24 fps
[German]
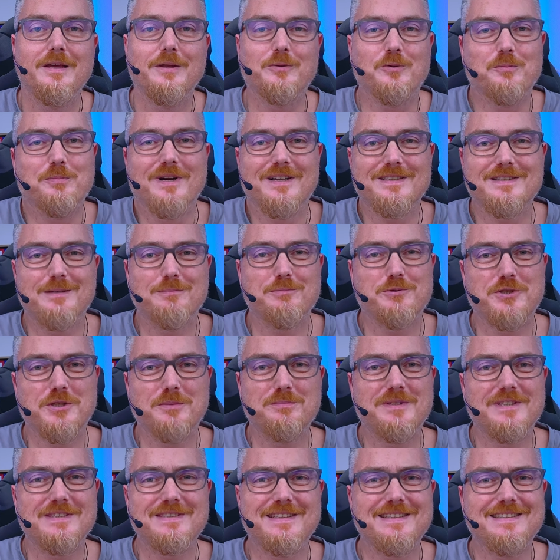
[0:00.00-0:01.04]
Du magst ein
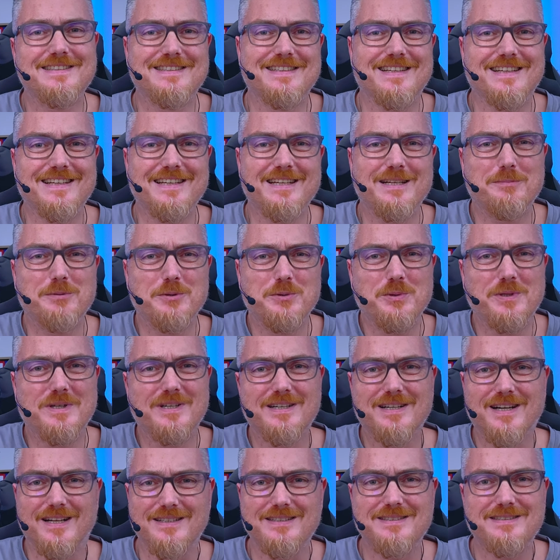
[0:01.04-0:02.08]
bestimmtes Design, aber du
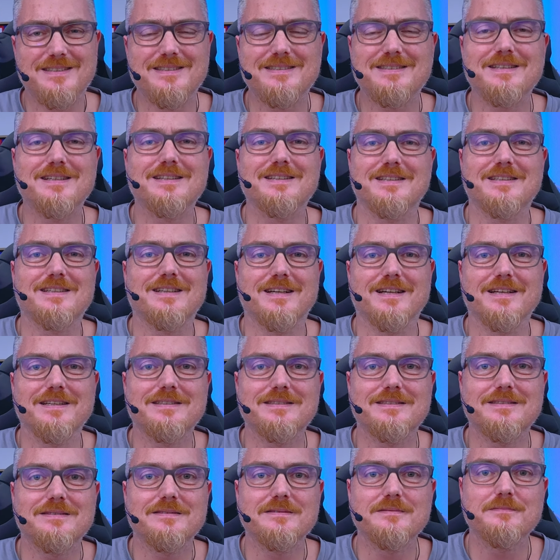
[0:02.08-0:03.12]
kannst es dir nicht
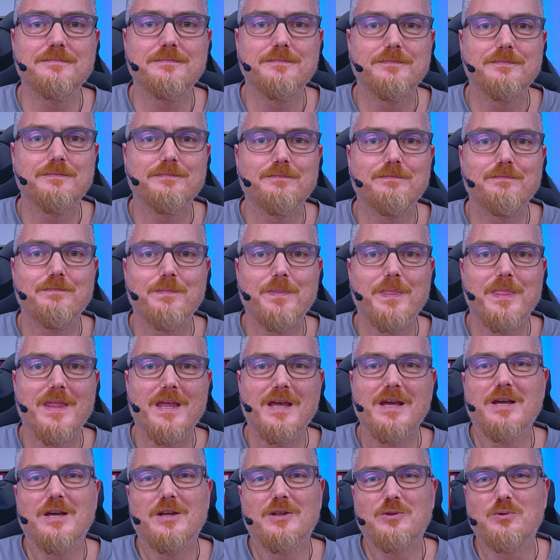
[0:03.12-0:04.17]
leisten.
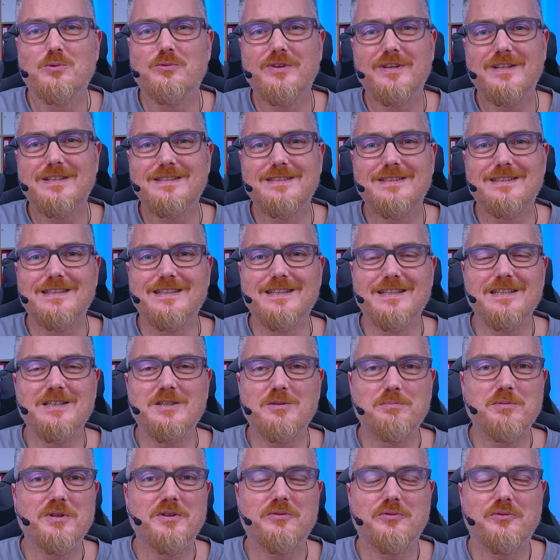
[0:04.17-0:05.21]
Du willst
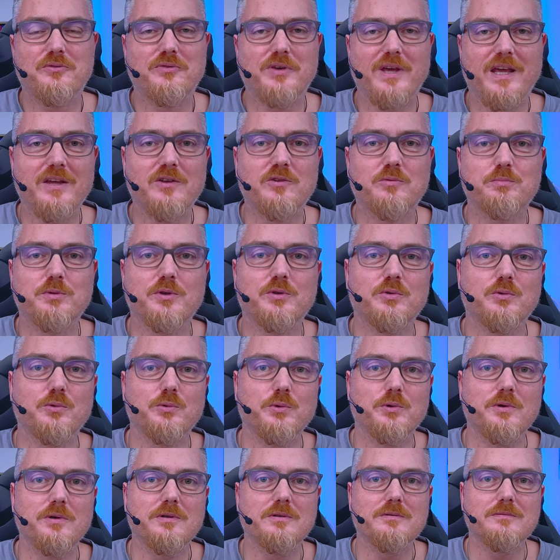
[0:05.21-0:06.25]
nicht mit Fakes
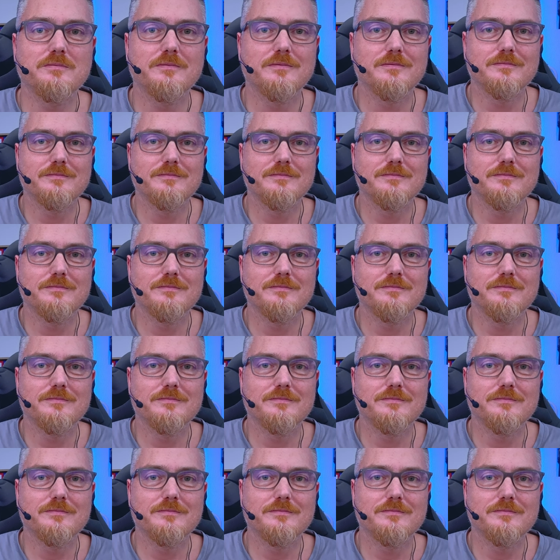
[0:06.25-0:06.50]
betrügen.